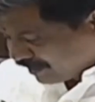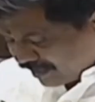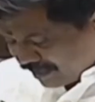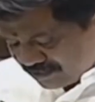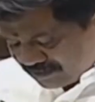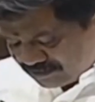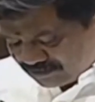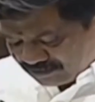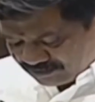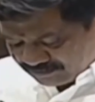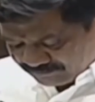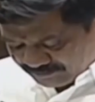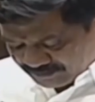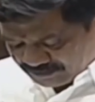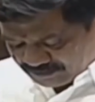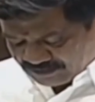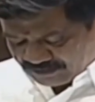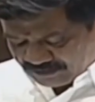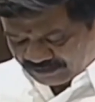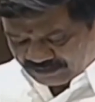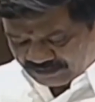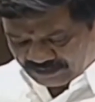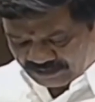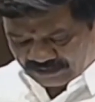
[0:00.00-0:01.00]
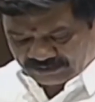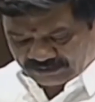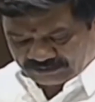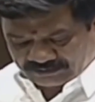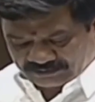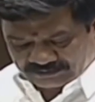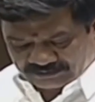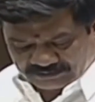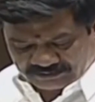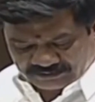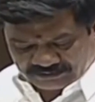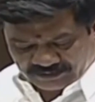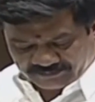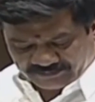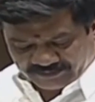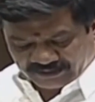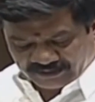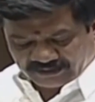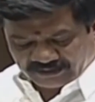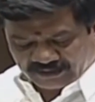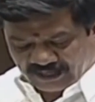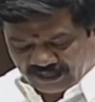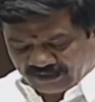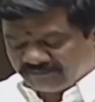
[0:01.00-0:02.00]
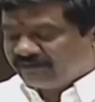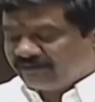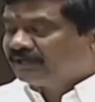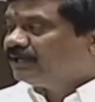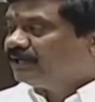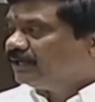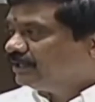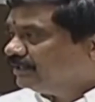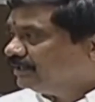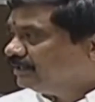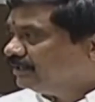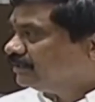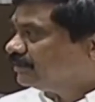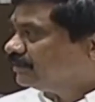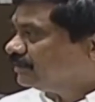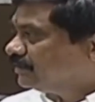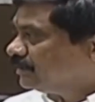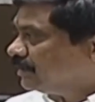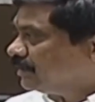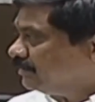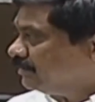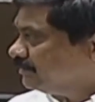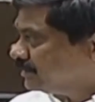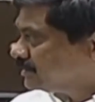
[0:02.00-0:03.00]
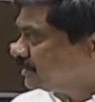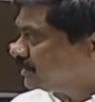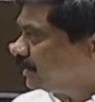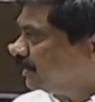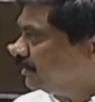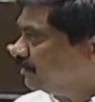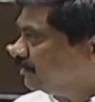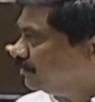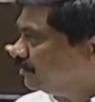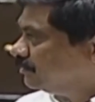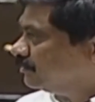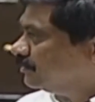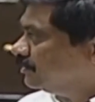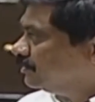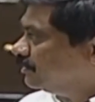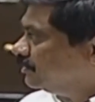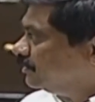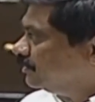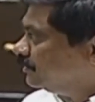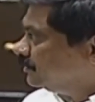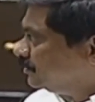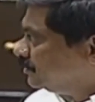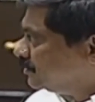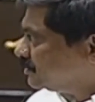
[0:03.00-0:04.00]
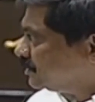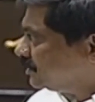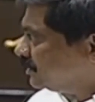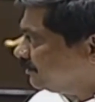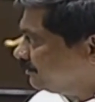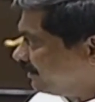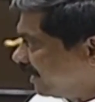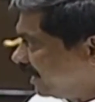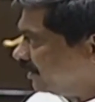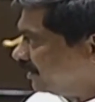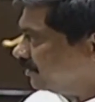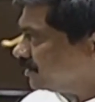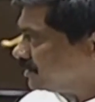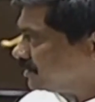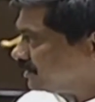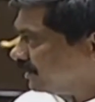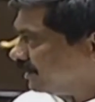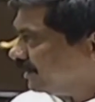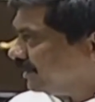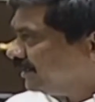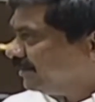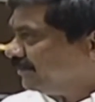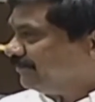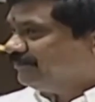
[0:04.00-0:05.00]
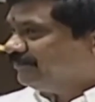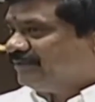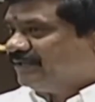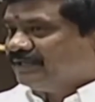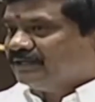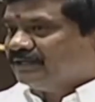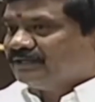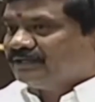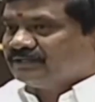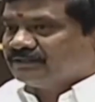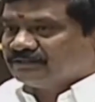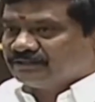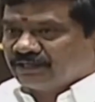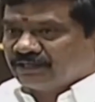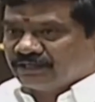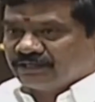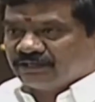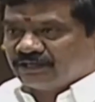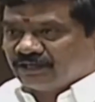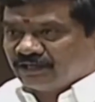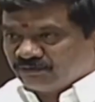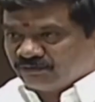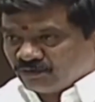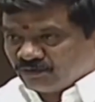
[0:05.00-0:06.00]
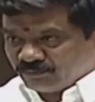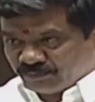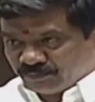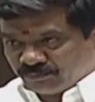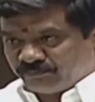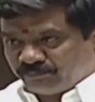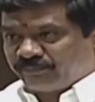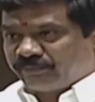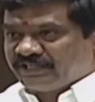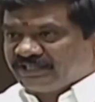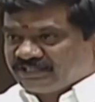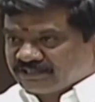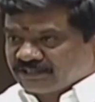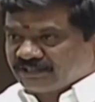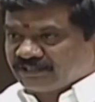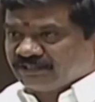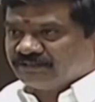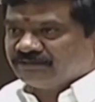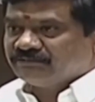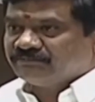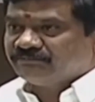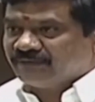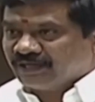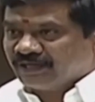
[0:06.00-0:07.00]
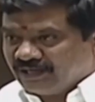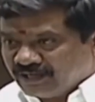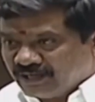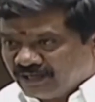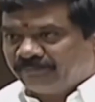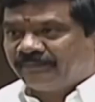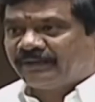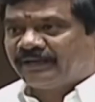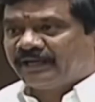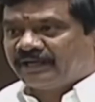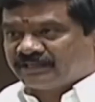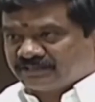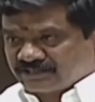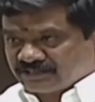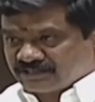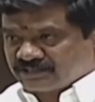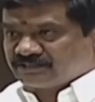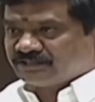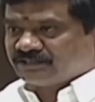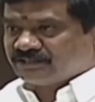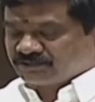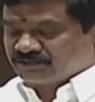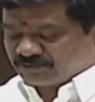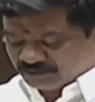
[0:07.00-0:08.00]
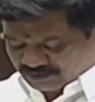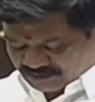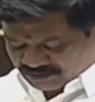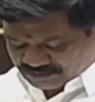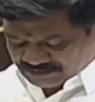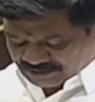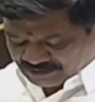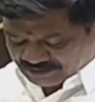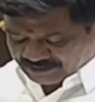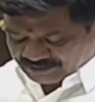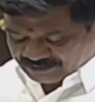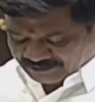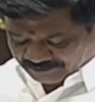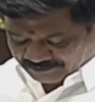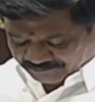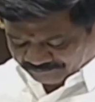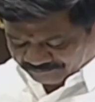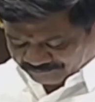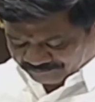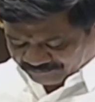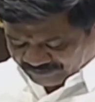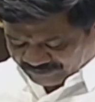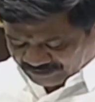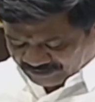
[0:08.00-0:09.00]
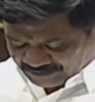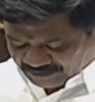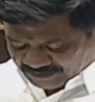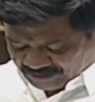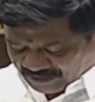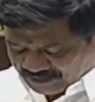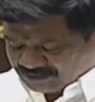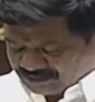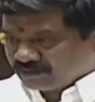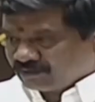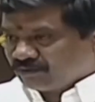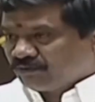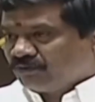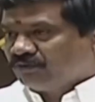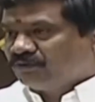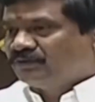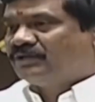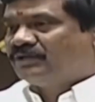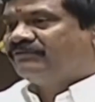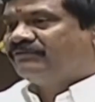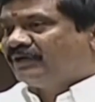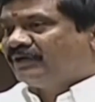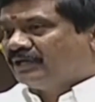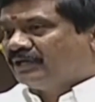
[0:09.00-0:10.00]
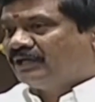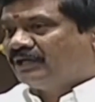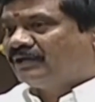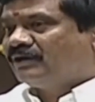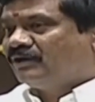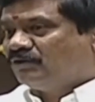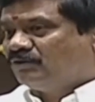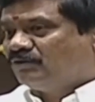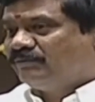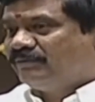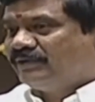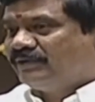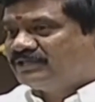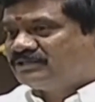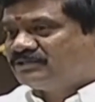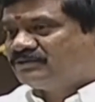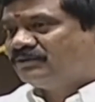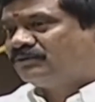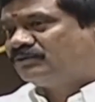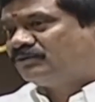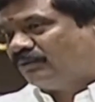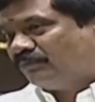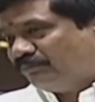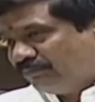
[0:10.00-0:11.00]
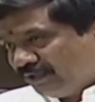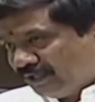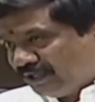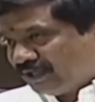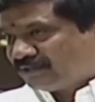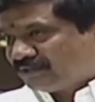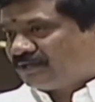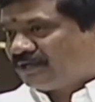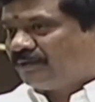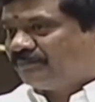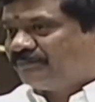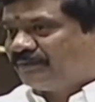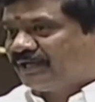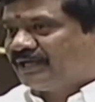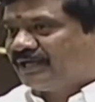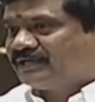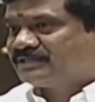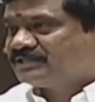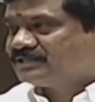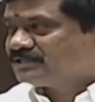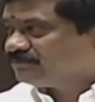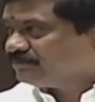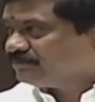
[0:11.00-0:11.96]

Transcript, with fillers: కాన్సిక్వెంట్గా ఇంకా సమయం కావాలని గ్రామస్థాయిలో నుంచి డిమాండ్ వస్తే దాని గడువు పెంచి మళ్ళీ అప్లికేషన్స్ తీసుకోవడం జరిగింది అట్లా రెండు దఫాలుగా గడువు పెంచి ఒక తొమ్మిది లక్షల అప్లికేషన్స్